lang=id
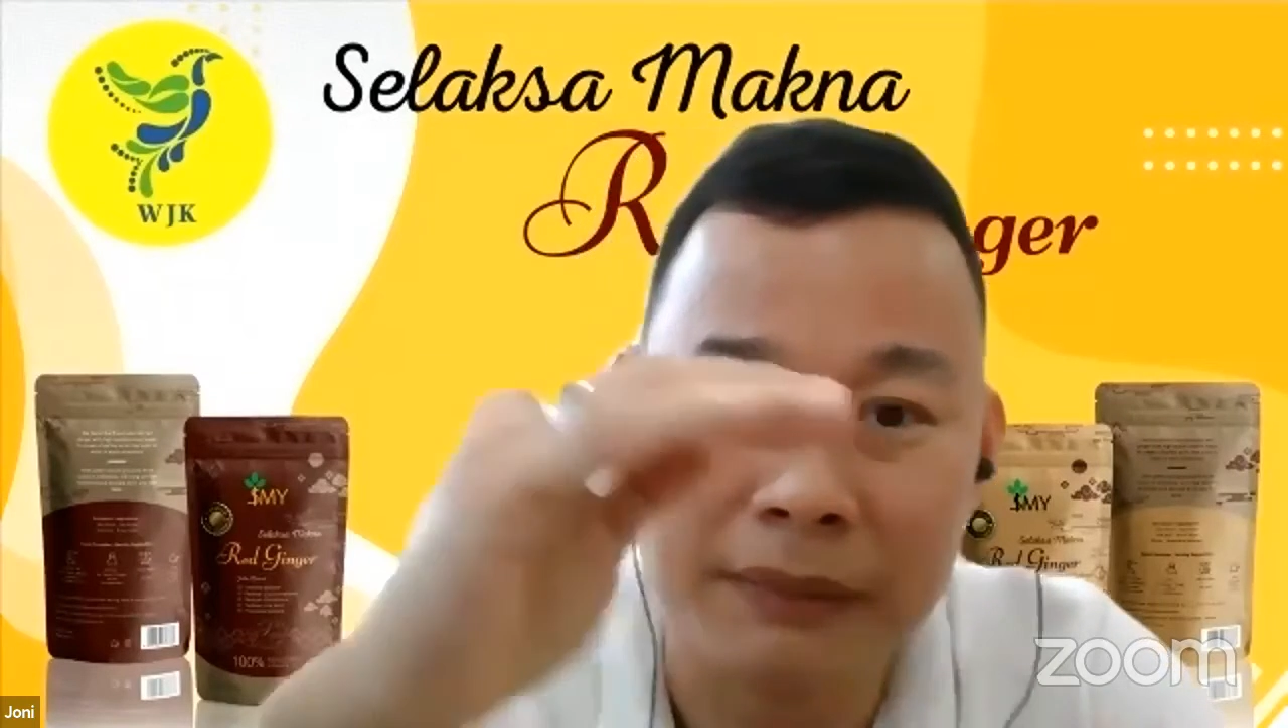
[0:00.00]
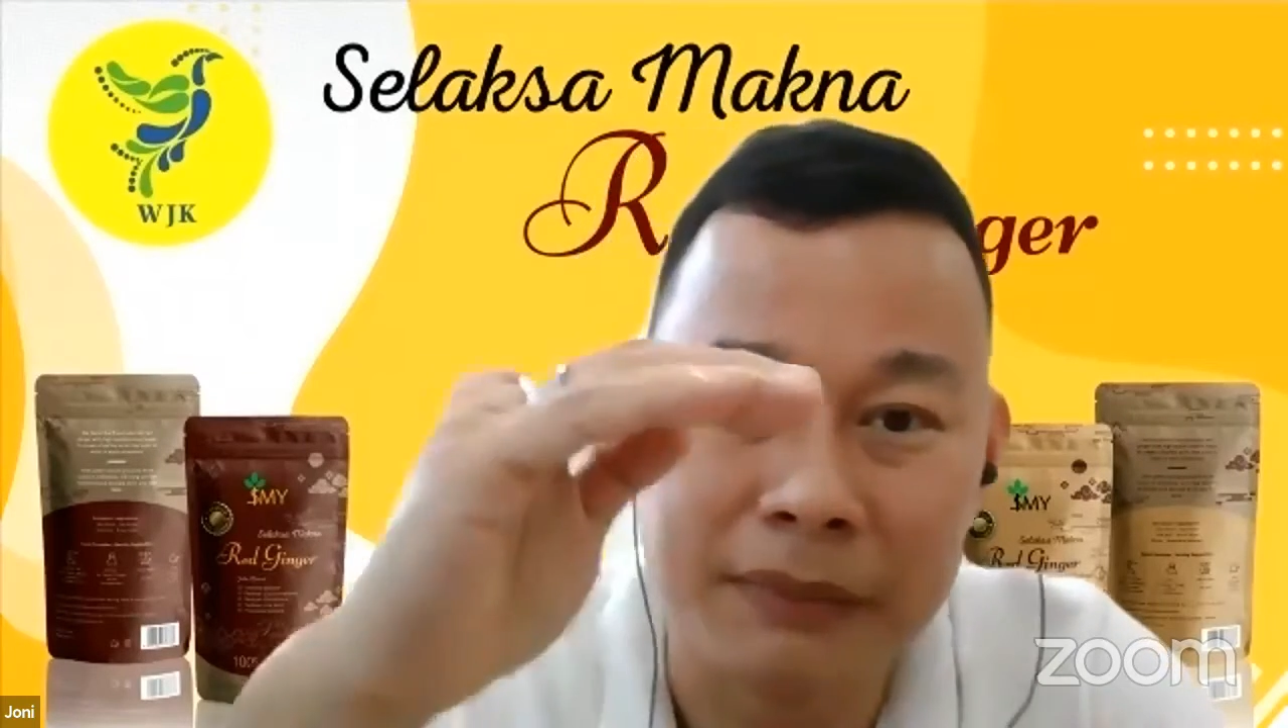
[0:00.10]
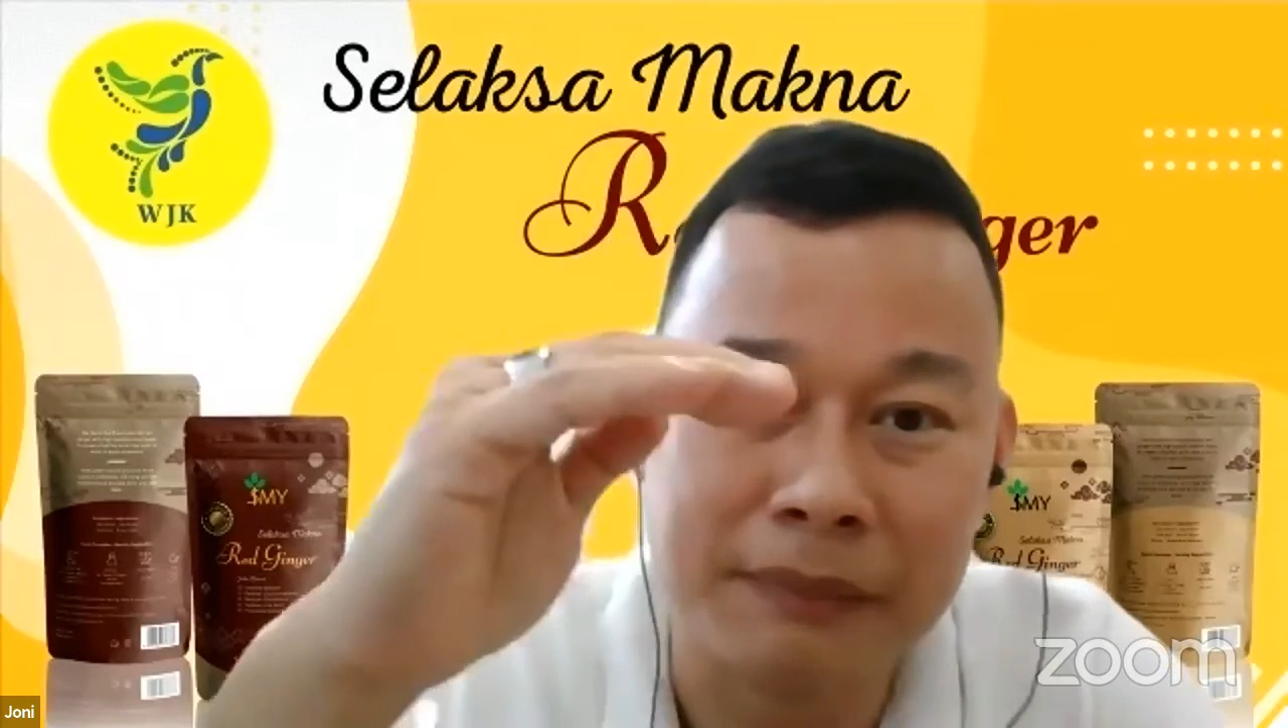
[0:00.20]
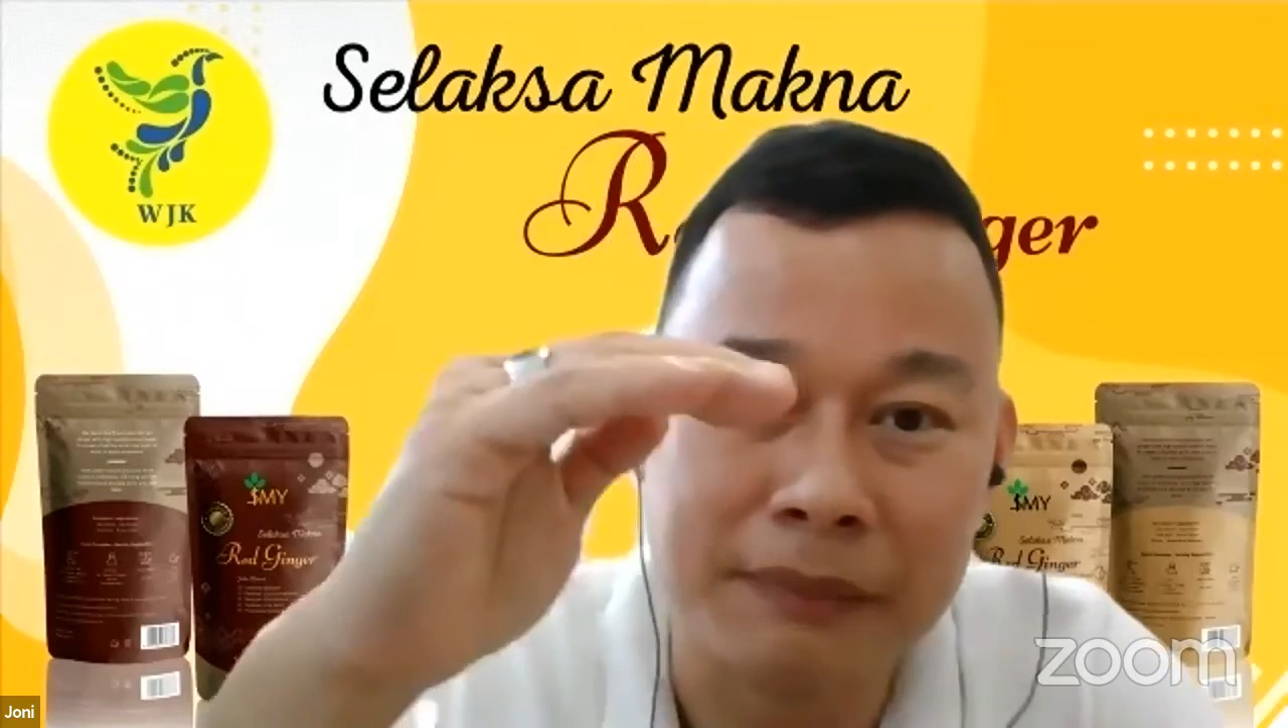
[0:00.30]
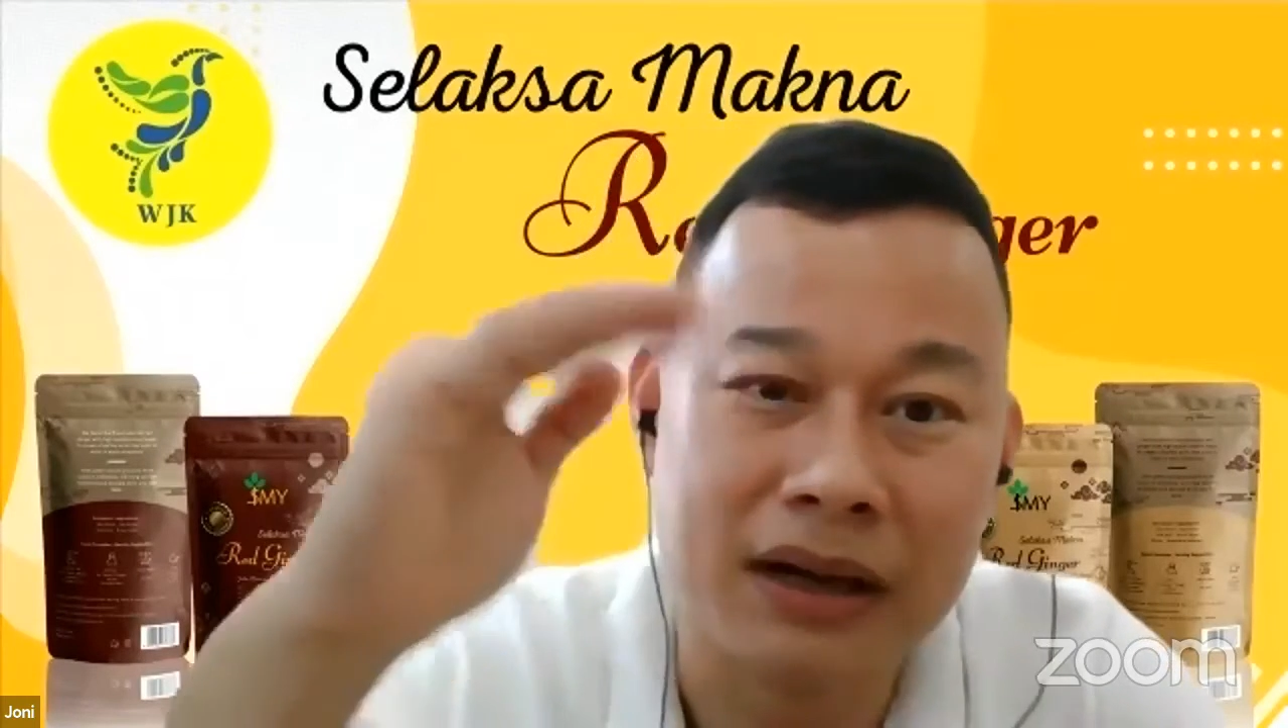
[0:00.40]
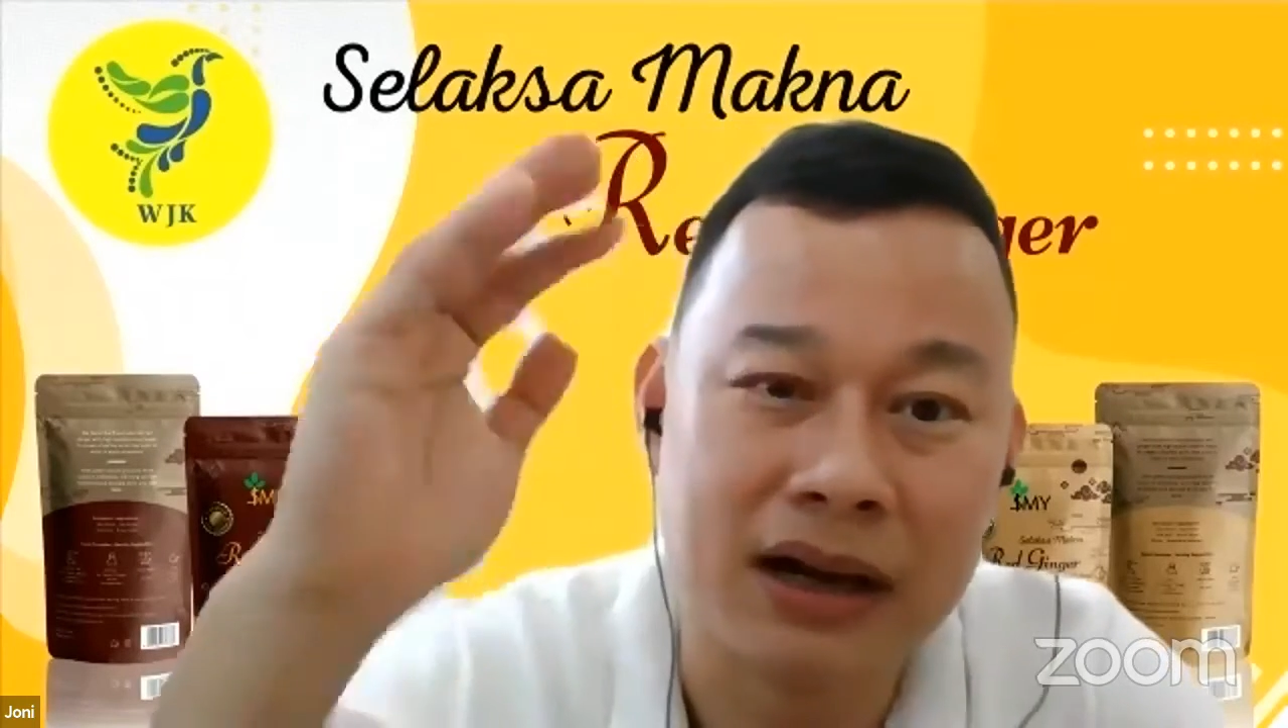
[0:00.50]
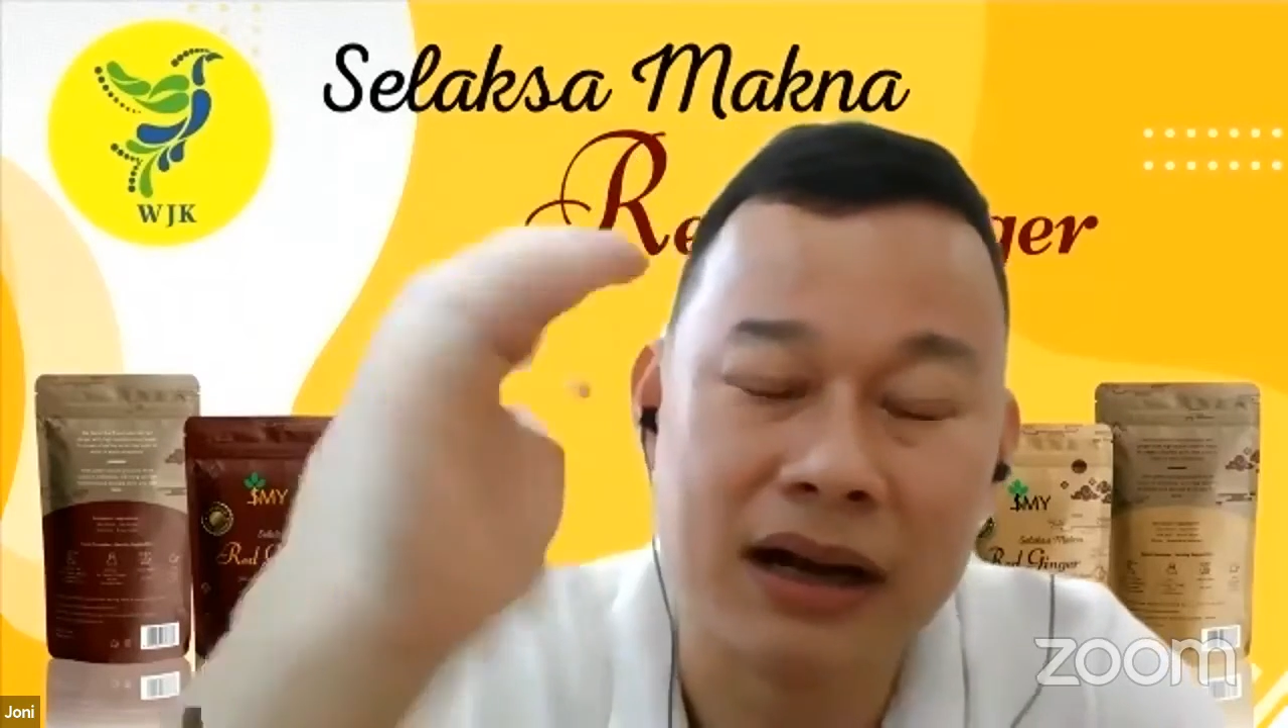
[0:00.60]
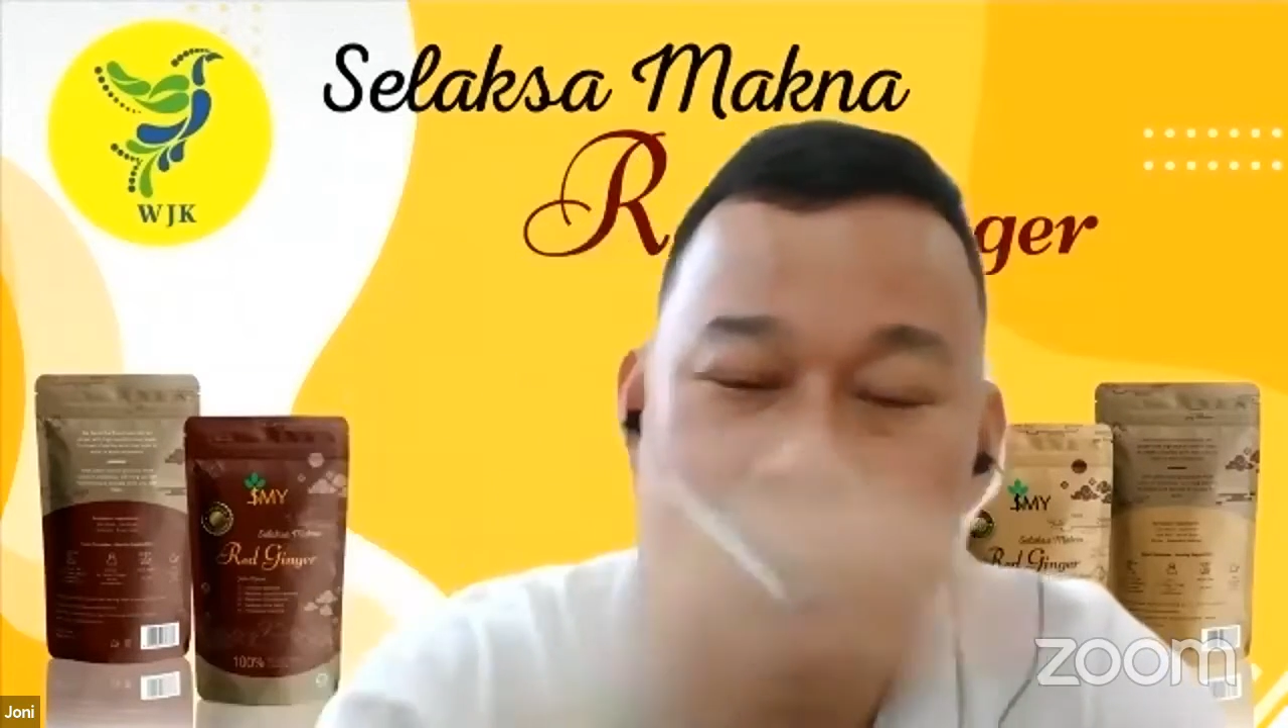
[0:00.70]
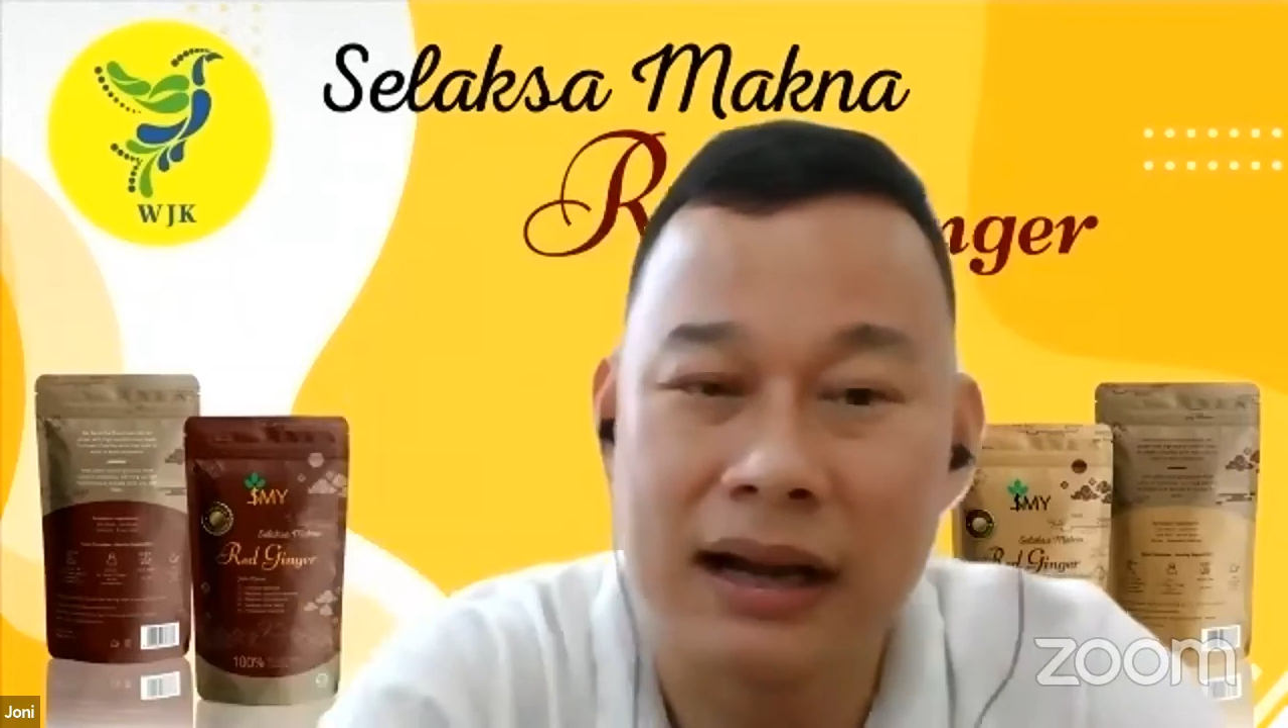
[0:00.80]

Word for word: memang menengah